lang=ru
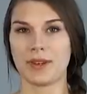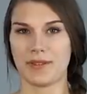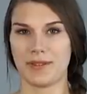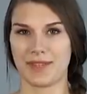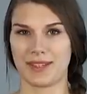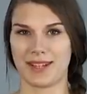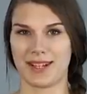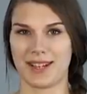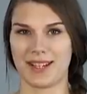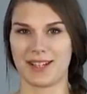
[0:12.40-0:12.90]

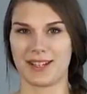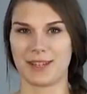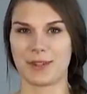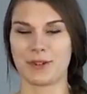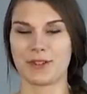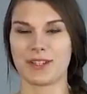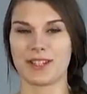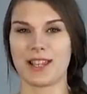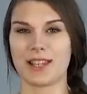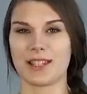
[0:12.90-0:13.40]
Привет, дорогие
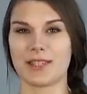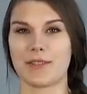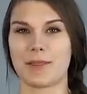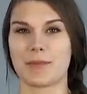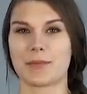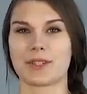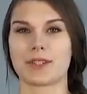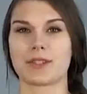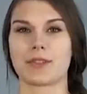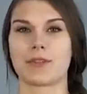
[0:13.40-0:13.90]
друзья! С
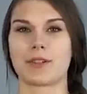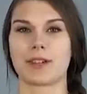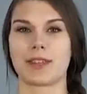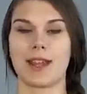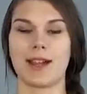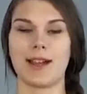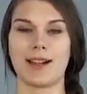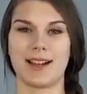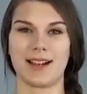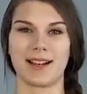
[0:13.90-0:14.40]
вами снова
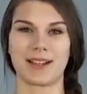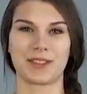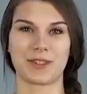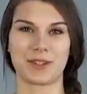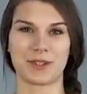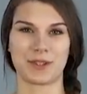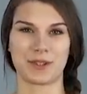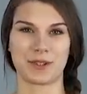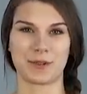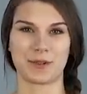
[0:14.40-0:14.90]
я,
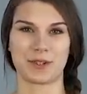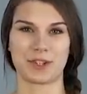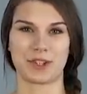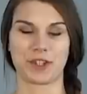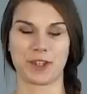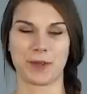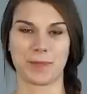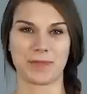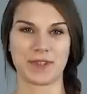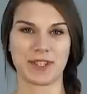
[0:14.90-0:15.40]
Анна
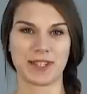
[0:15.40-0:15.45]
Сочина.